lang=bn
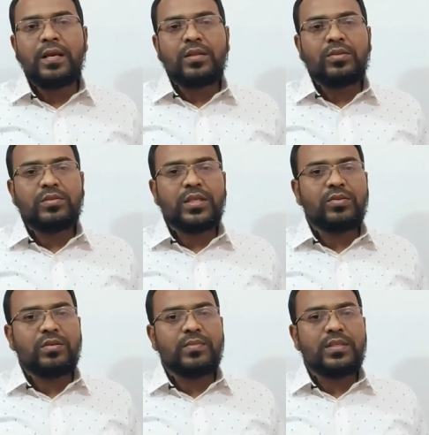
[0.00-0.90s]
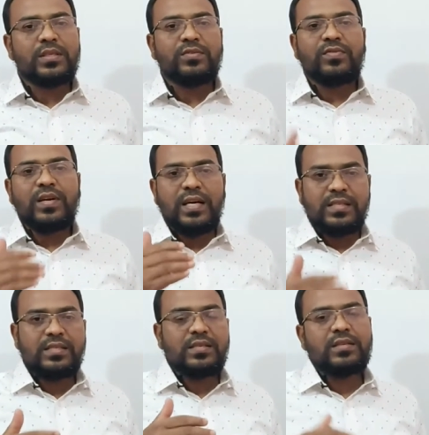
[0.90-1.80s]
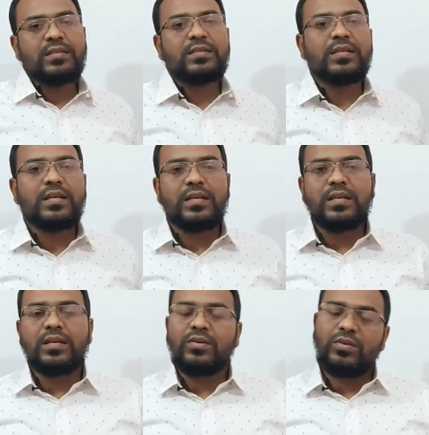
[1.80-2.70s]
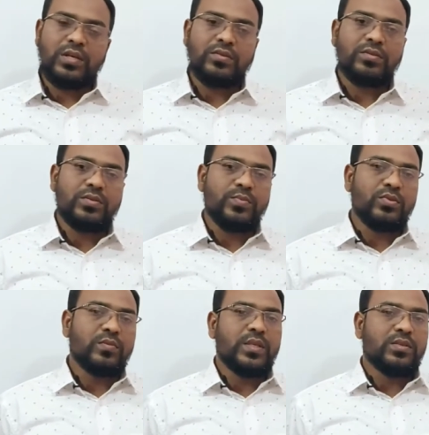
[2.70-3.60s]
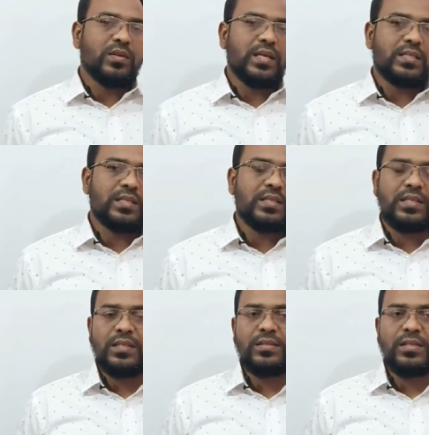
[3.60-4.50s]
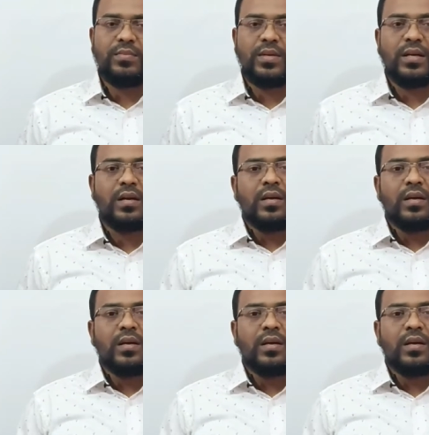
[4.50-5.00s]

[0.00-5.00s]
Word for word: তো ত্রিকোণমিতির ফার্স্ট যেই কথাগুলো প্রথমে চলে আসে সেটা হচ্ছে আমরা